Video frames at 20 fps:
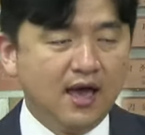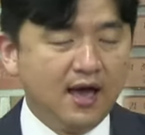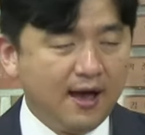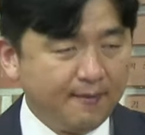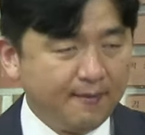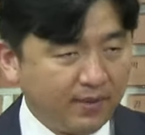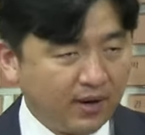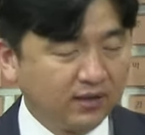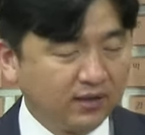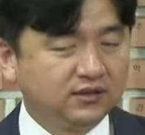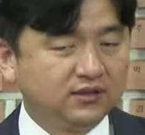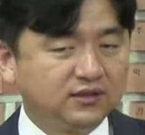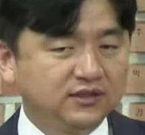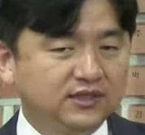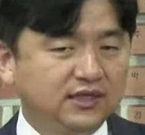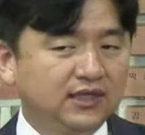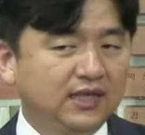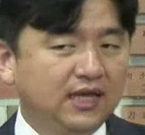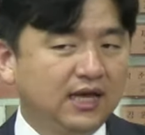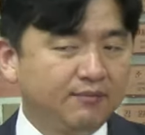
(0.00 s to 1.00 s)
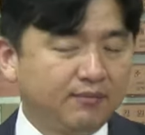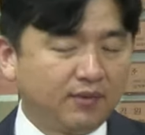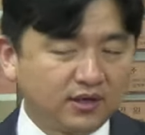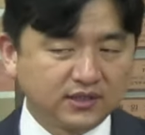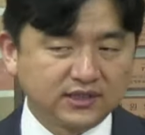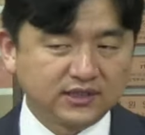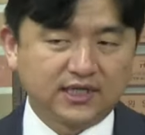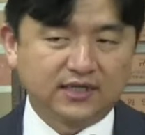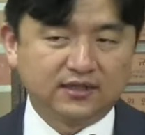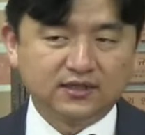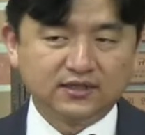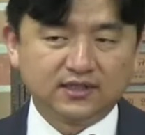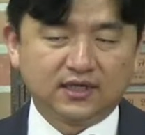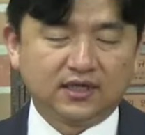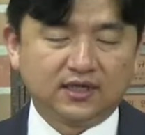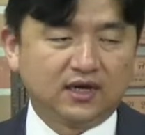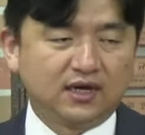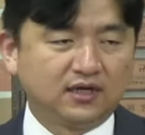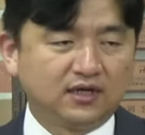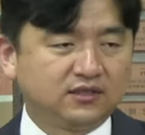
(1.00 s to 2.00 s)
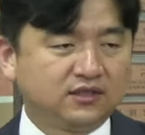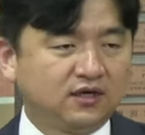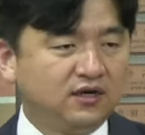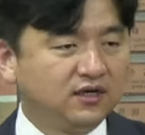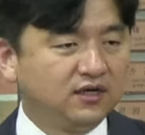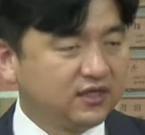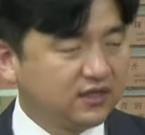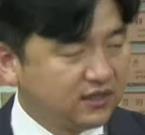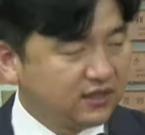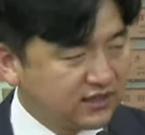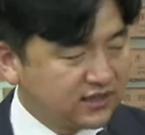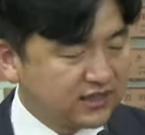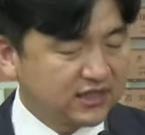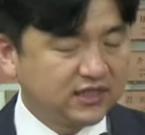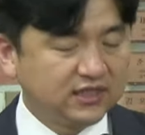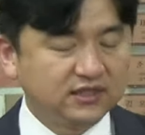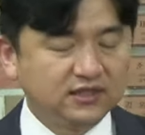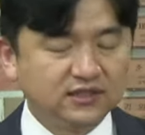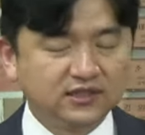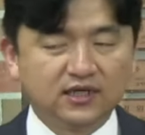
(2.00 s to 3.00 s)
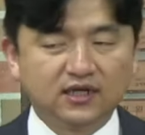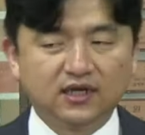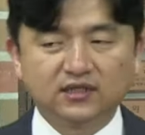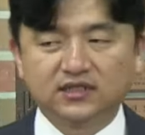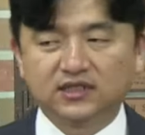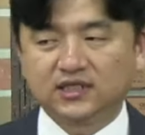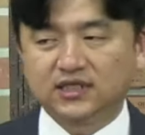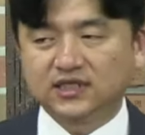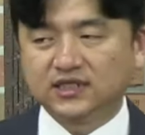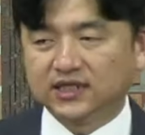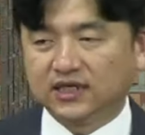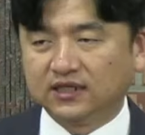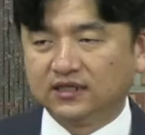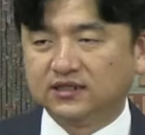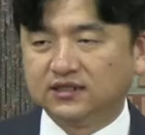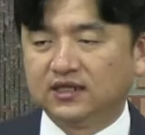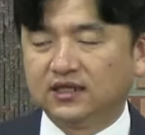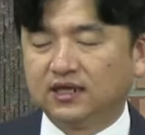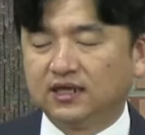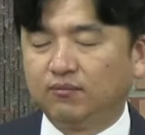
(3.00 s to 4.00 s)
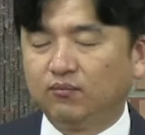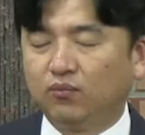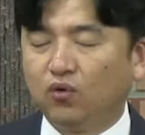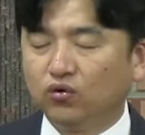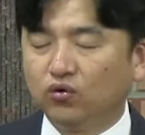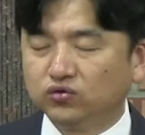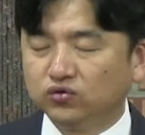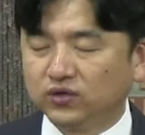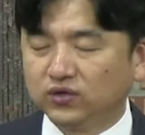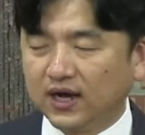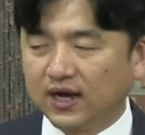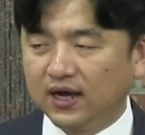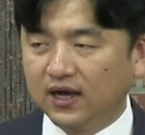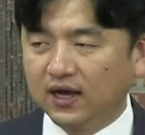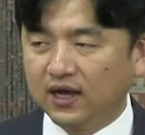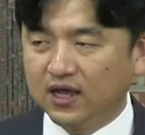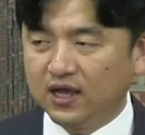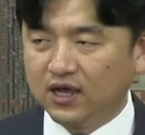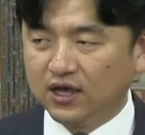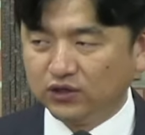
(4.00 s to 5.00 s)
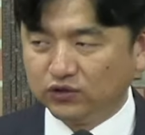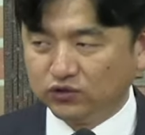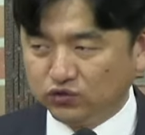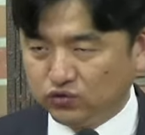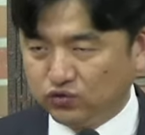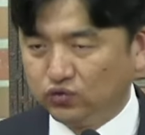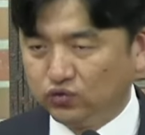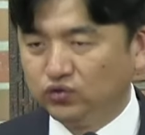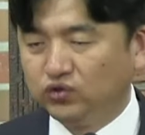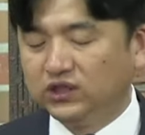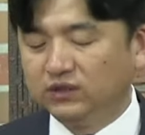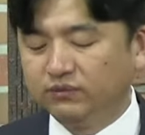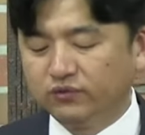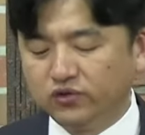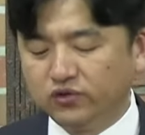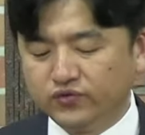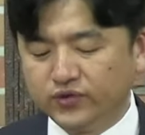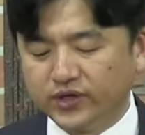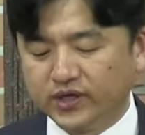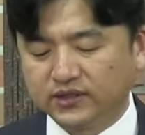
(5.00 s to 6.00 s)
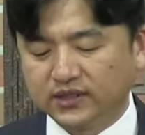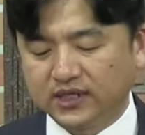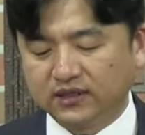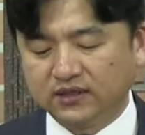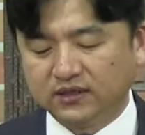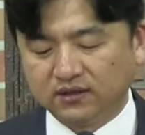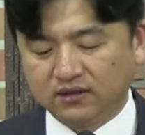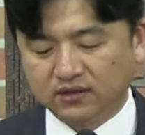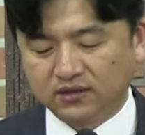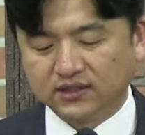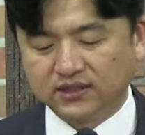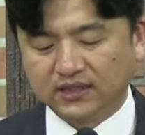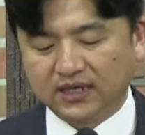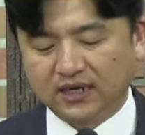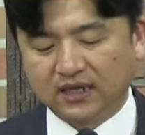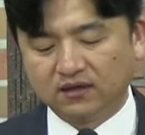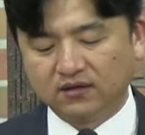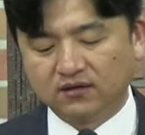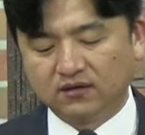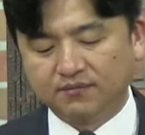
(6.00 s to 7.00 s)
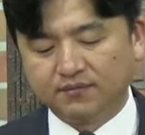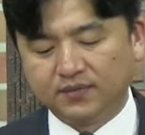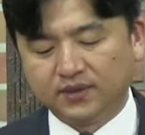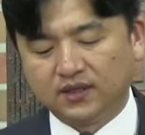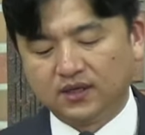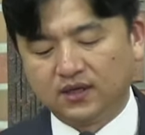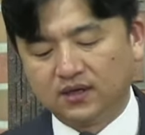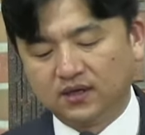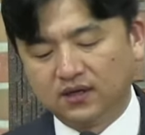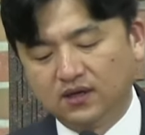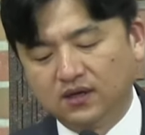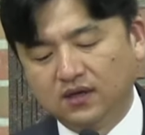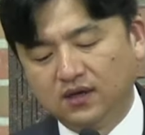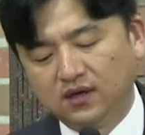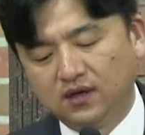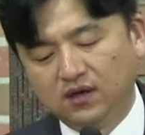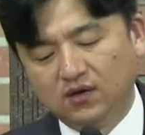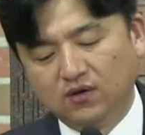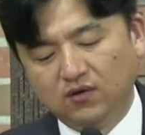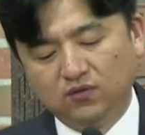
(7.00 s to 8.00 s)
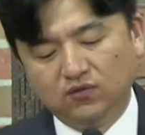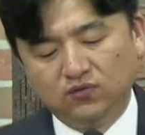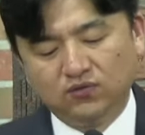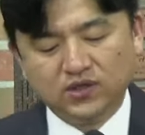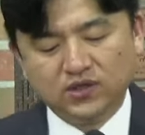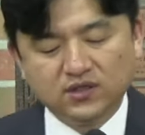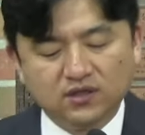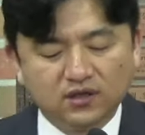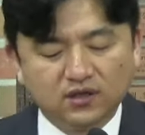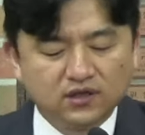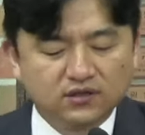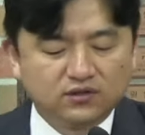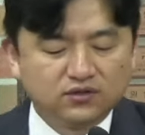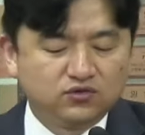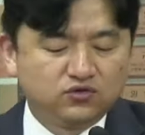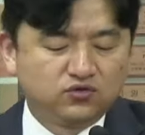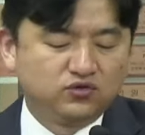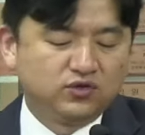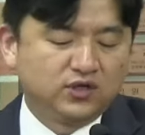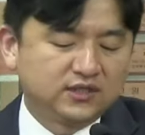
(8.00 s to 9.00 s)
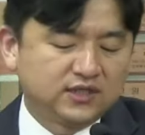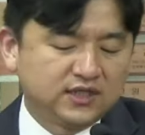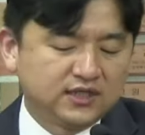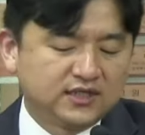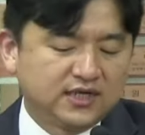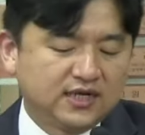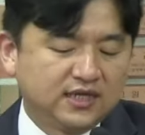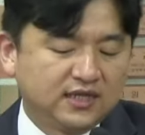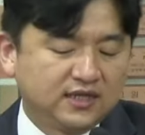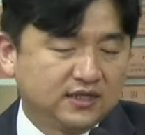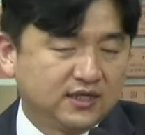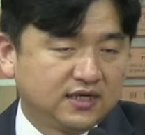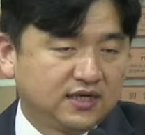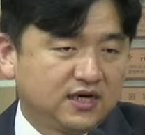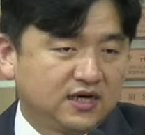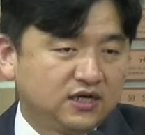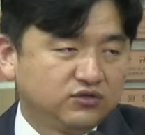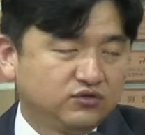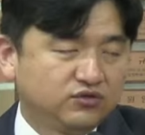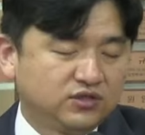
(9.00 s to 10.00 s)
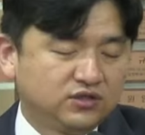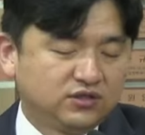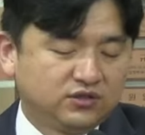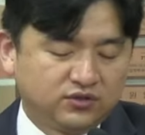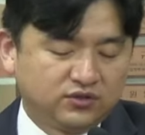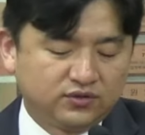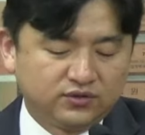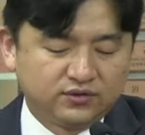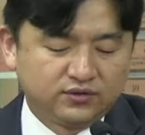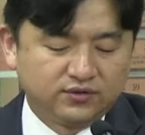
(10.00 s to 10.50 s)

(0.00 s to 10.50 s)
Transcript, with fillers: 먹는 자나 먹지 않는 자나 절기를 지키는 자나 지키지 않는 자나 모두가 주님을 위해 사는 것이다라는 겁니다. 우리는 여기에서 중요한 사실 하나 생각할 수 있죠.